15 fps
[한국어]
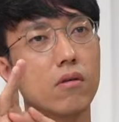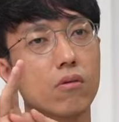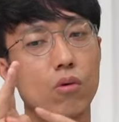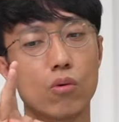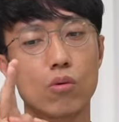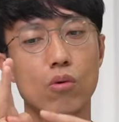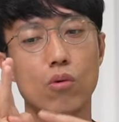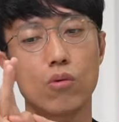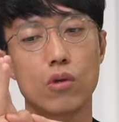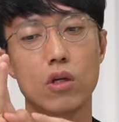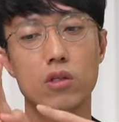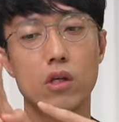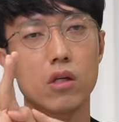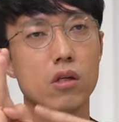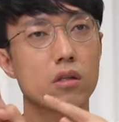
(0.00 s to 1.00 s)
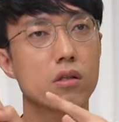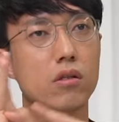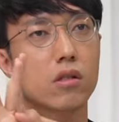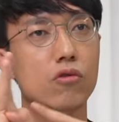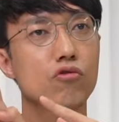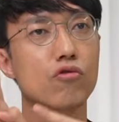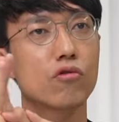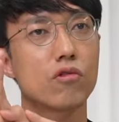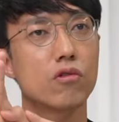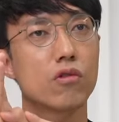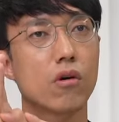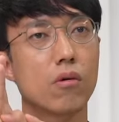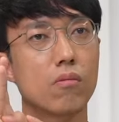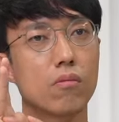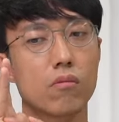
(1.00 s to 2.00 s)
교통, 일자리, 직주
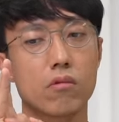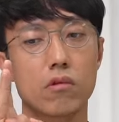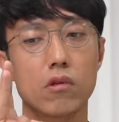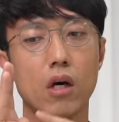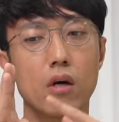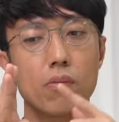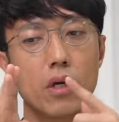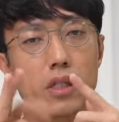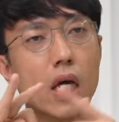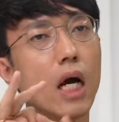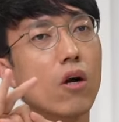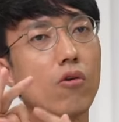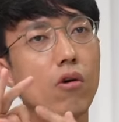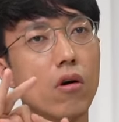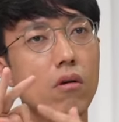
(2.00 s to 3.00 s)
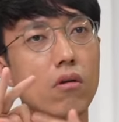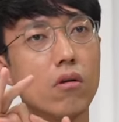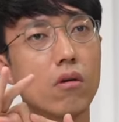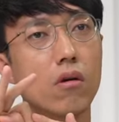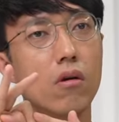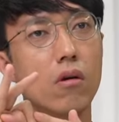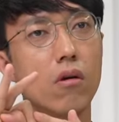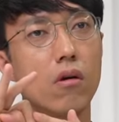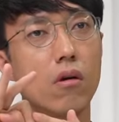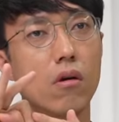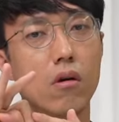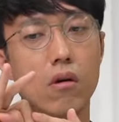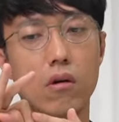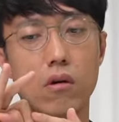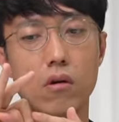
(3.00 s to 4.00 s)
근접, 그 다음에 상권.
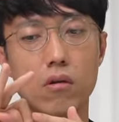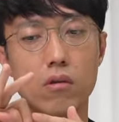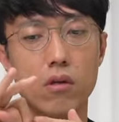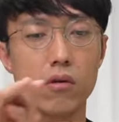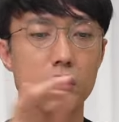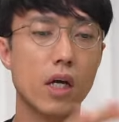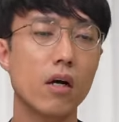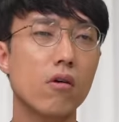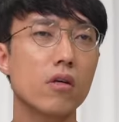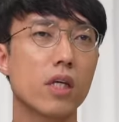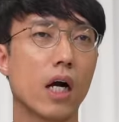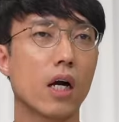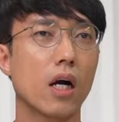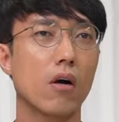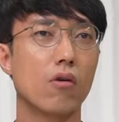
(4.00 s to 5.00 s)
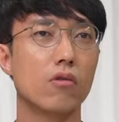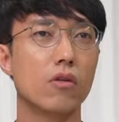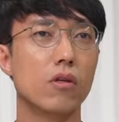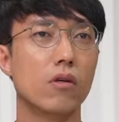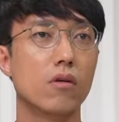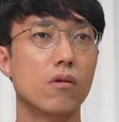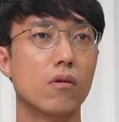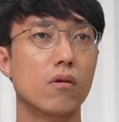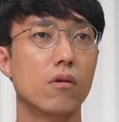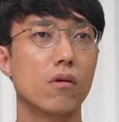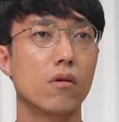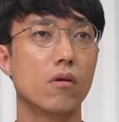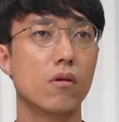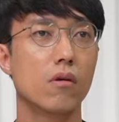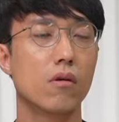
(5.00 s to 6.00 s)
근데 여기 상권이 약하거든요.
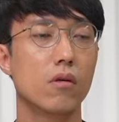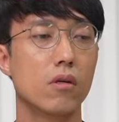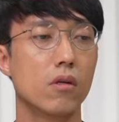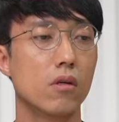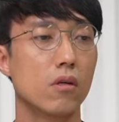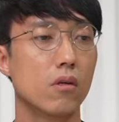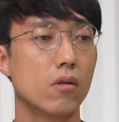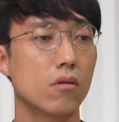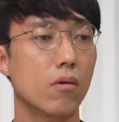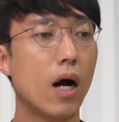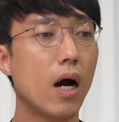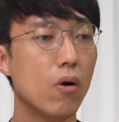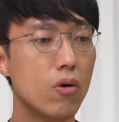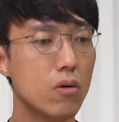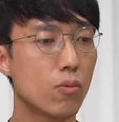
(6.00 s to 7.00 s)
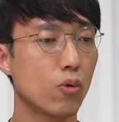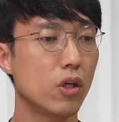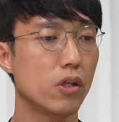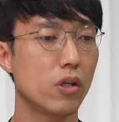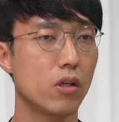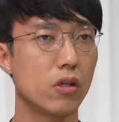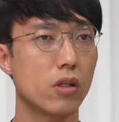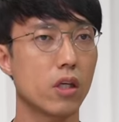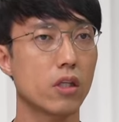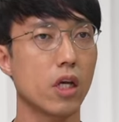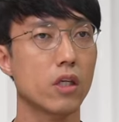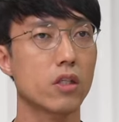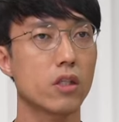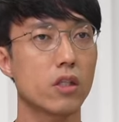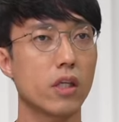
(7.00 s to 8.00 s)
음... 학원을 보내야 되는데
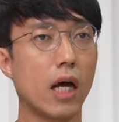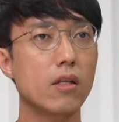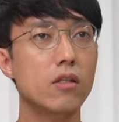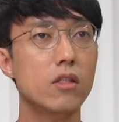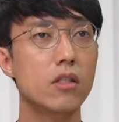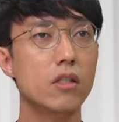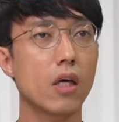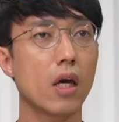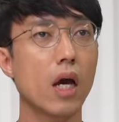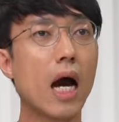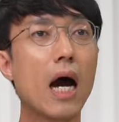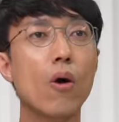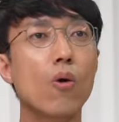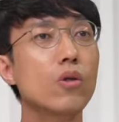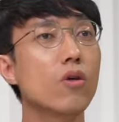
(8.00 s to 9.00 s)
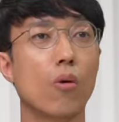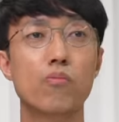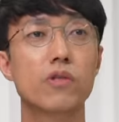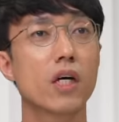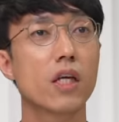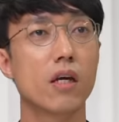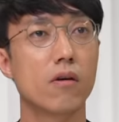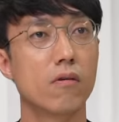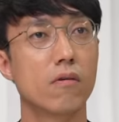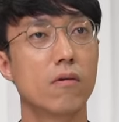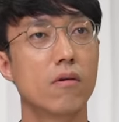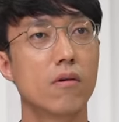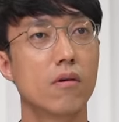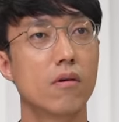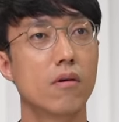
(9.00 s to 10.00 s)
사실 단지 내에 학원이 없잖아요.
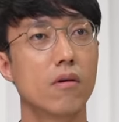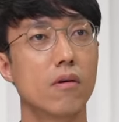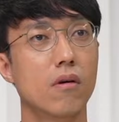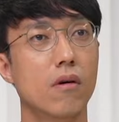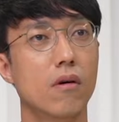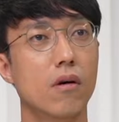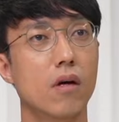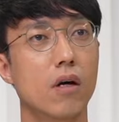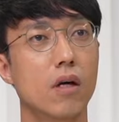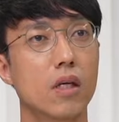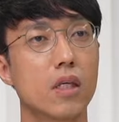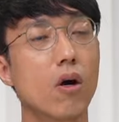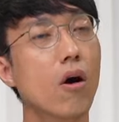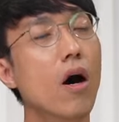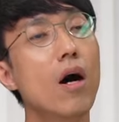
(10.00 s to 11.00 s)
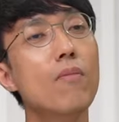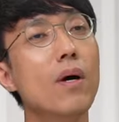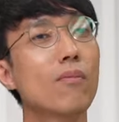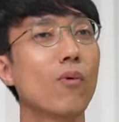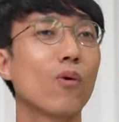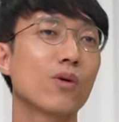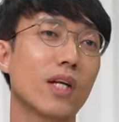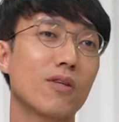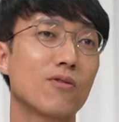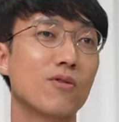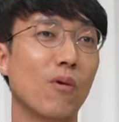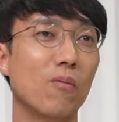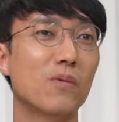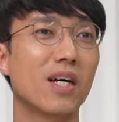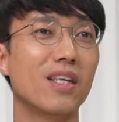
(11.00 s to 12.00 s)
네. 영화만 보고 살
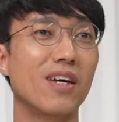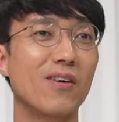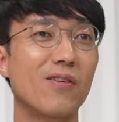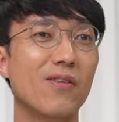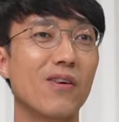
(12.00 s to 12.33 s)
수는 없잖아요.